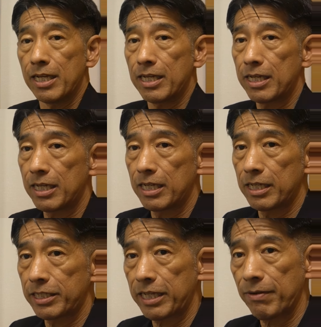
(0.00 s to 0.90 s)

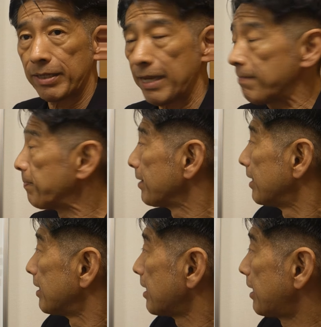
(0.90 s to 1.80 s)
えー、以前はね、
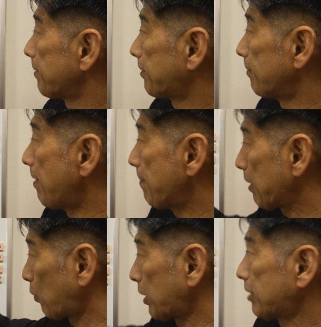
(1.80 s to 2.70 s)
やはりメンバー
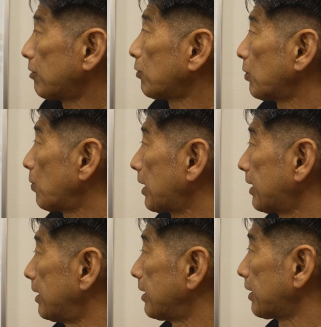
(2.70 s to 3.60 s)
固定することが多かっ
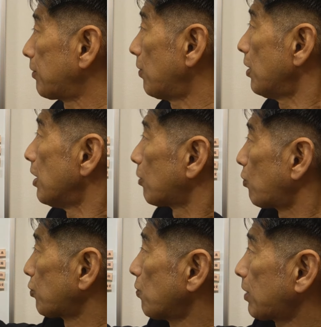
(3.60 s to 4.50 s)
たんですけど、
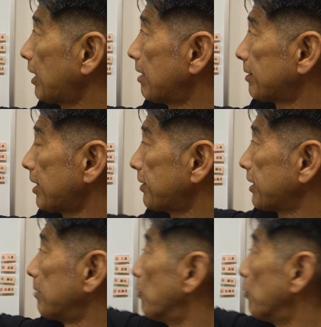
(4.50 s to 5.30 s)
故障から選手たちが